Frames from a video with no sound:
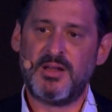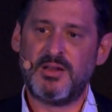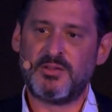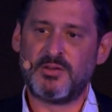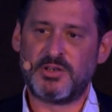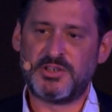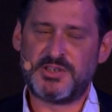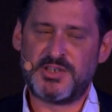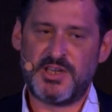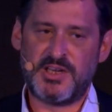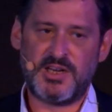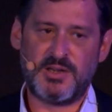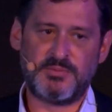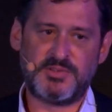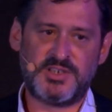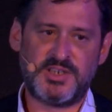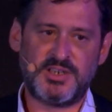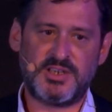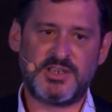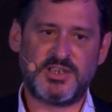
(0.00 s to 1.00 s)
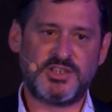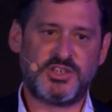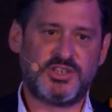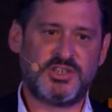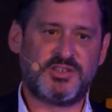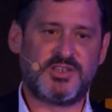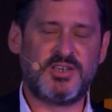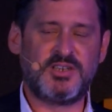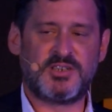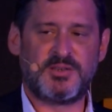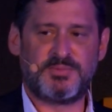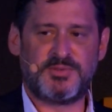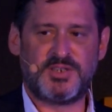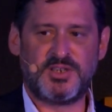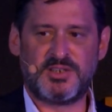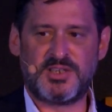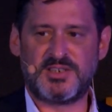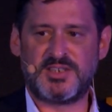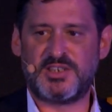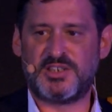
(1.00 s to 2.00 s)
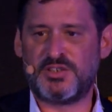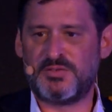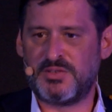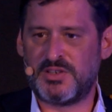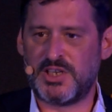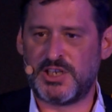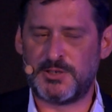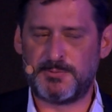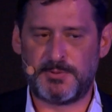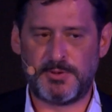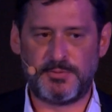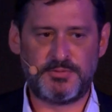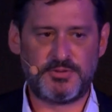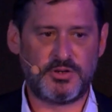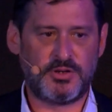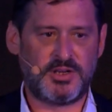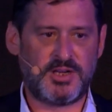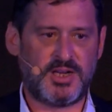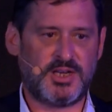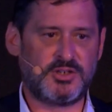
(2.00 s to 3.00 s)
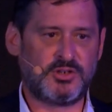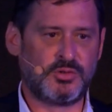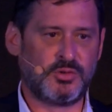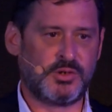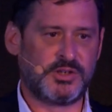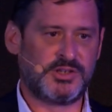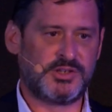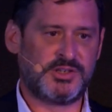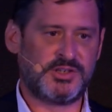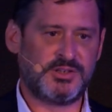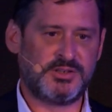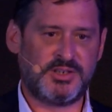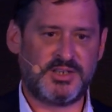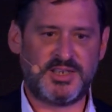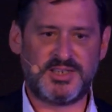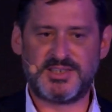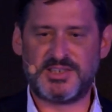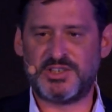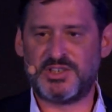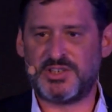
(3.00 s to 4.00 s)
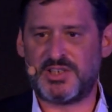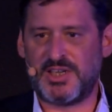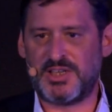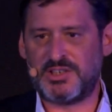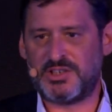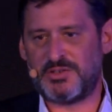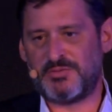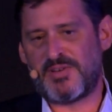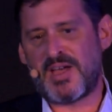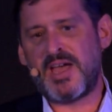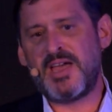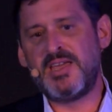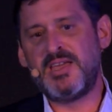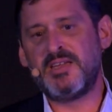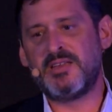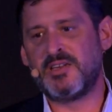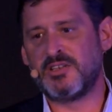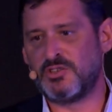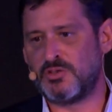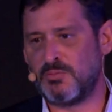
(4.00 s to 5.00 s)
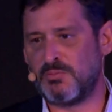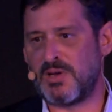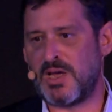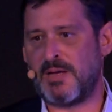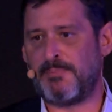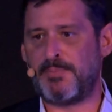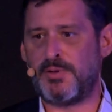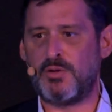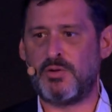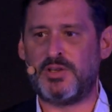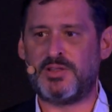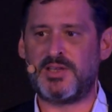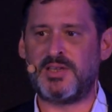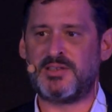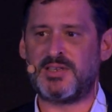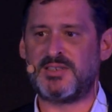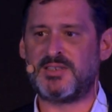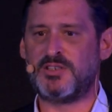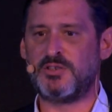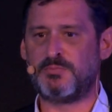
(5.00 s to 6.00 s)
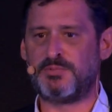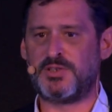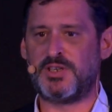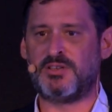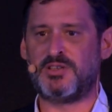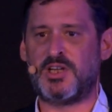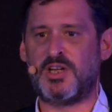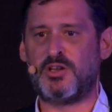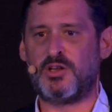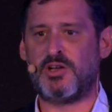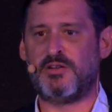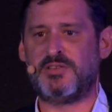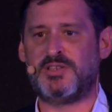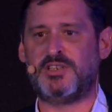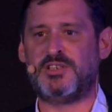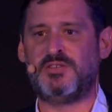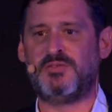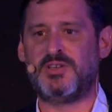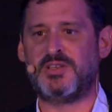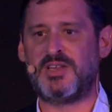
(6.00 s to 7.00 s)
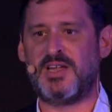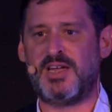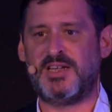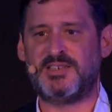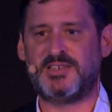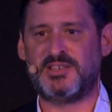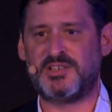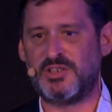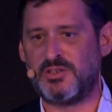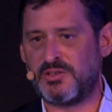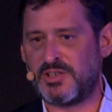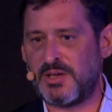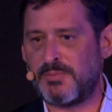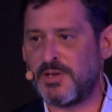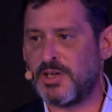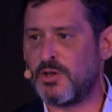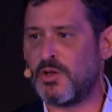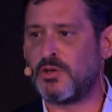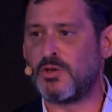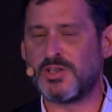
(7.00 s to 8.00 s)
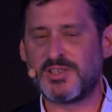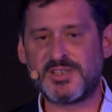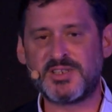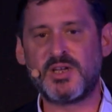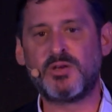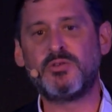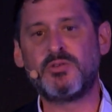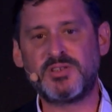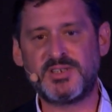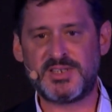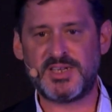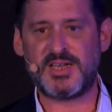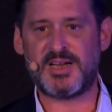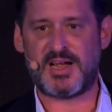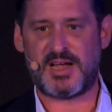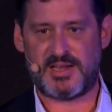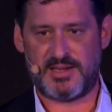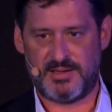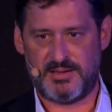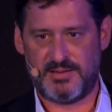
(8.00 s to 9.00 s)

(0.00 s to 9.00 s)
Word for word: nós teremos cerca de 30% das atividades profissionais hoje existentes varridas do mapa e 85% das novas atividades a gente não tem a menor noção do que será.